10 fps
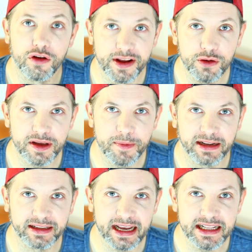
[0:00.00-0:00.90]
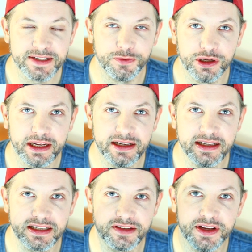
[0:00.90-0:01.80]
Und wenn du jemanden kennst, für den
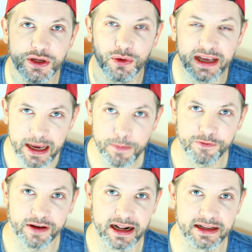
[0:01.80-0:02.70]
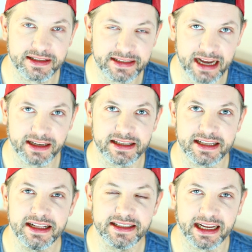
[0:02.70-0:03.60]
dieses Video ebenfalls sehr
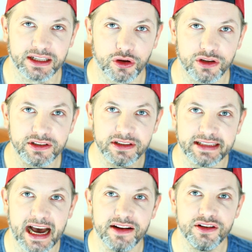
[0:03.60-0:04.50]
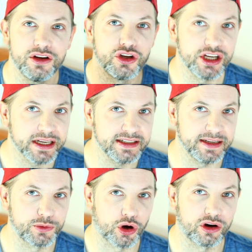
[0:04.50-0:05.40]
interessant sein könnte, dann schick es
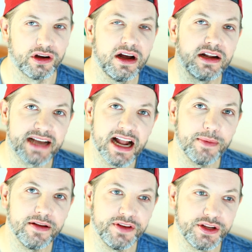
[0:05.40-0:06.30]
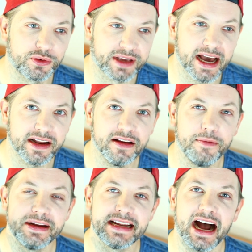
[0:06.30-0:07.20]
ihm doch. Teil mein Video gerne
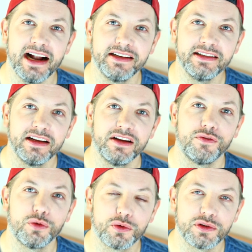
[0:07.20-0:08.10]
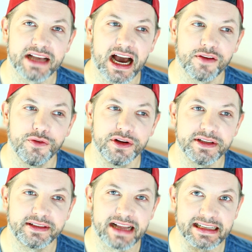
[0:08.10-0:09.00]
mit allen, wo du sagen
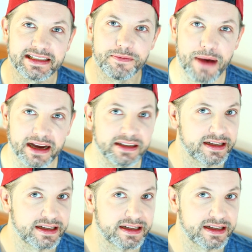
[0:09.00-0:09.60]
würdest, das macht